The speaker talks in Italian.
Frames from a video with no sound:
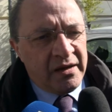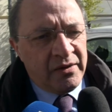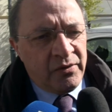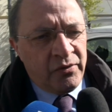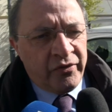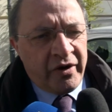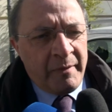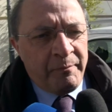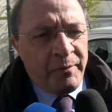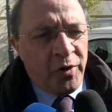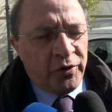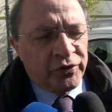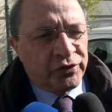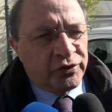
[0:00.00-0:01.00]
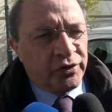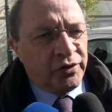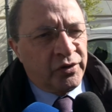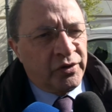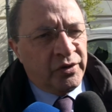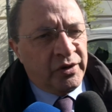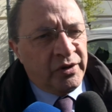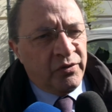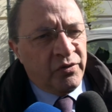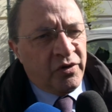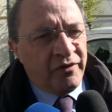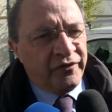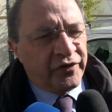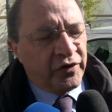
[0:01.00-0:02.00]
un rapporto e un
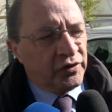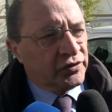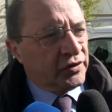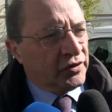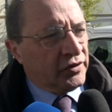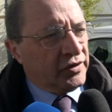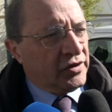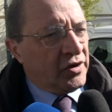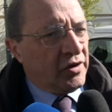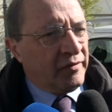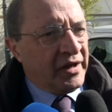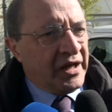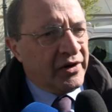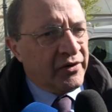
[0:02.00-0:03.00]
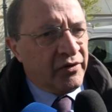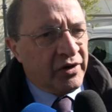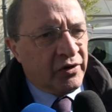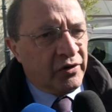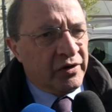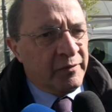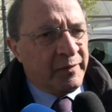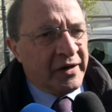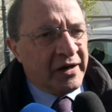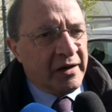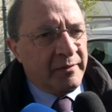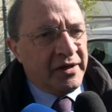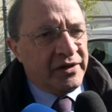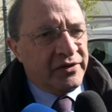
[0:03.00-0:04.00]
confronto con il governo e con il
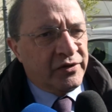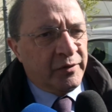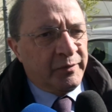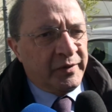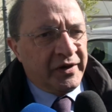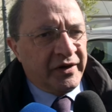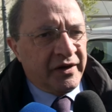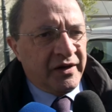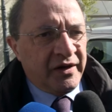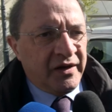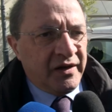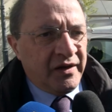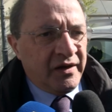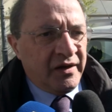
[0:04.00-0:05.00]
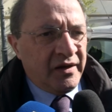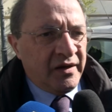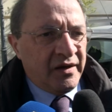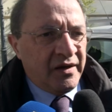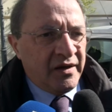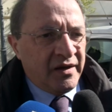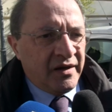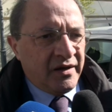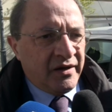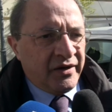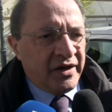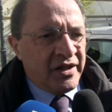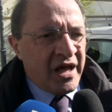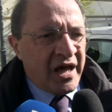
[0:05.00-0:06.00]
Parlamento per eh,
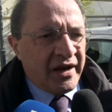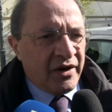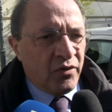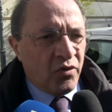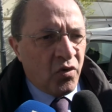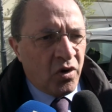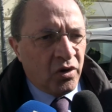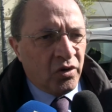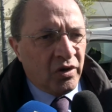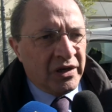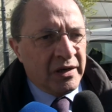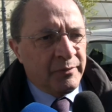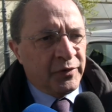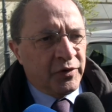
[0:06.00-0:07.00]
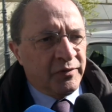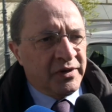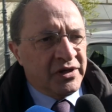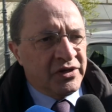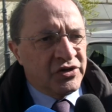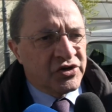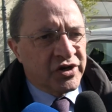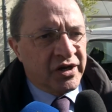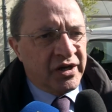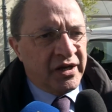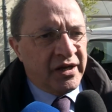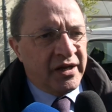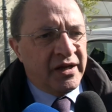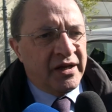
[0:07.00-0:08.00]
ridare ruolo alle
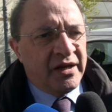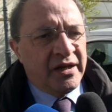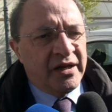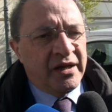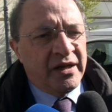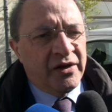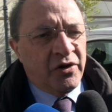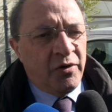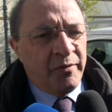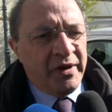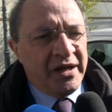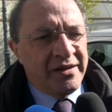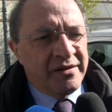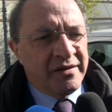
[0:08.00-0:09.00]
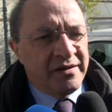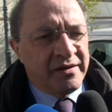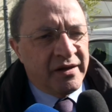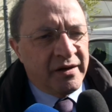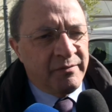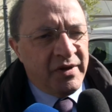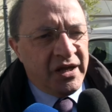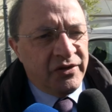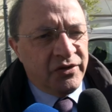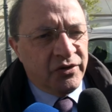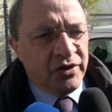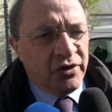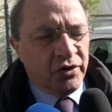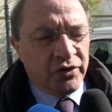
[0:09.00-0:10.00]
province come enti intermedio
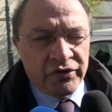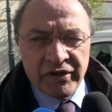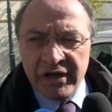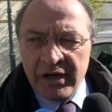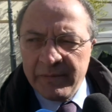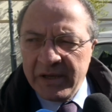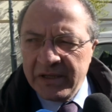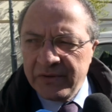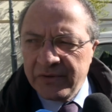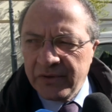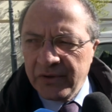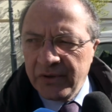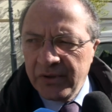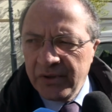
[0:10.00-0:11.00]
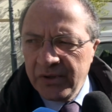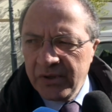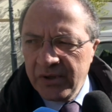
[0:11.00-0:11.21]
di coordinamento